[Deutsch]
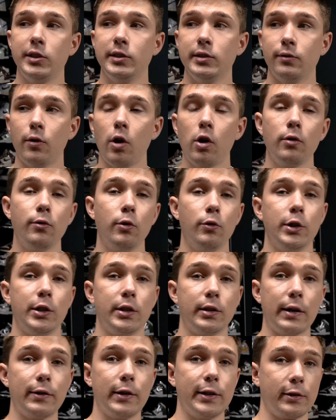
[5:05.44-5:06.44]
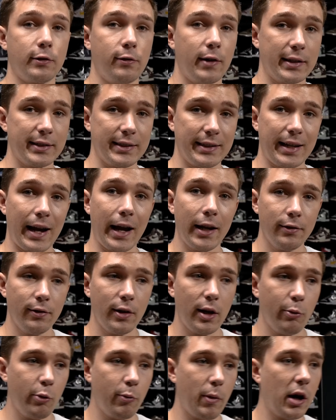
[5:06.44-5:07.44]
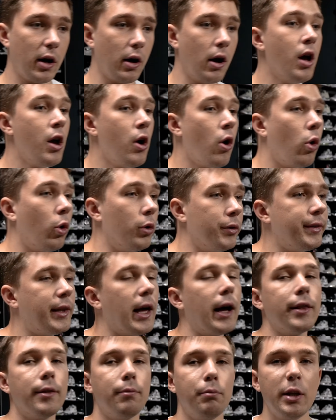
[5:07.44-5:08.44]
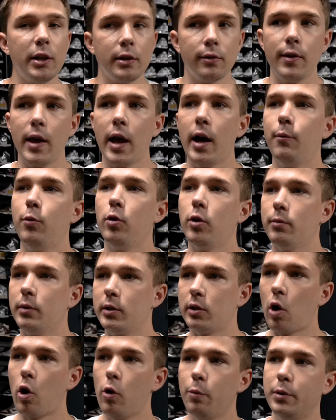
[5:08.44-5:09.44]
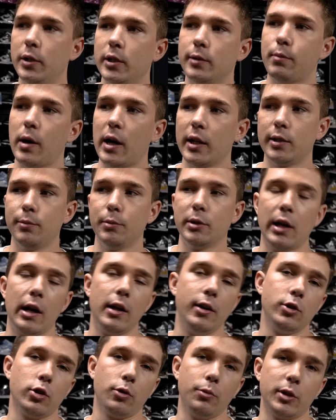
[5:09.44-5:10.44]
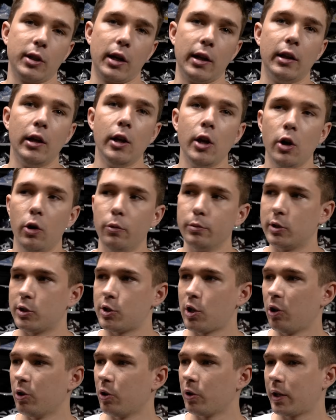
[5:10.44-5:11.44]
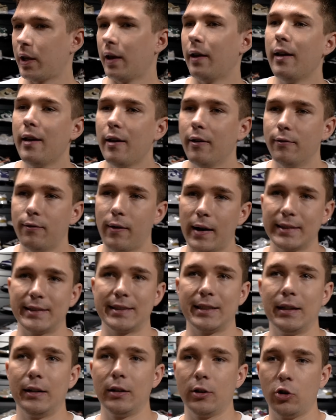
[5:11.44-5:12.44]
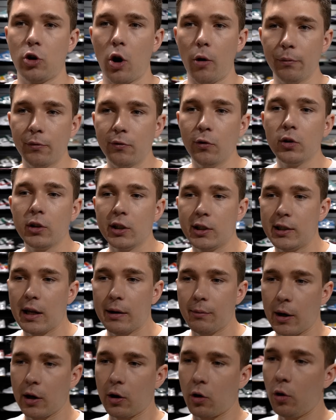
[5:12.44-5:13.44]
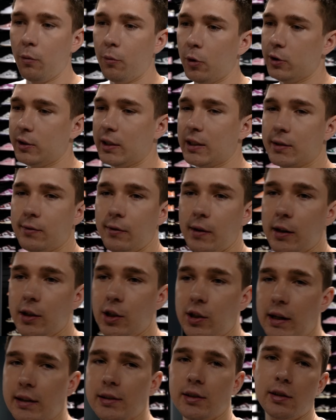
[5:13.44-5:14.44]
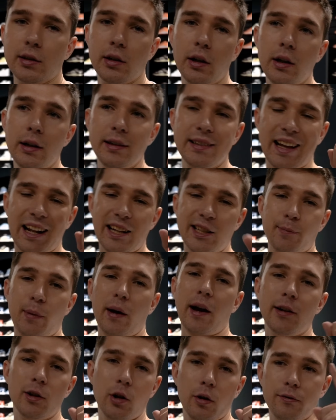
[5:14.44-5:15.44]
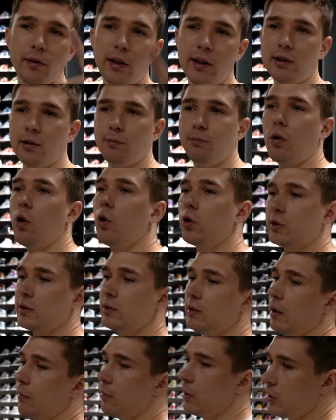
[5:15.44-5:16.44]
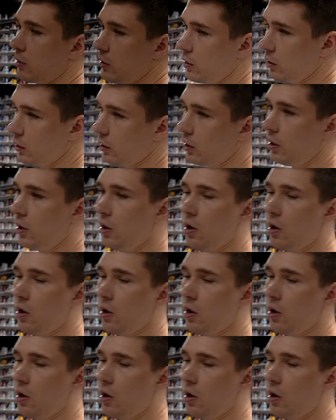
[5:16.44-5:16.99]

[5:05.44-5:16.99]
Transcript: diese Woche, wo ich quasi keine Werbung mache und dann mit Werbung, mit Opening Party, mit allem drum und dran, um zu schauen, okay, was kommt wirklich dabei rum und das werde ich ganz transparent auf LinkedIn posten, damit ihr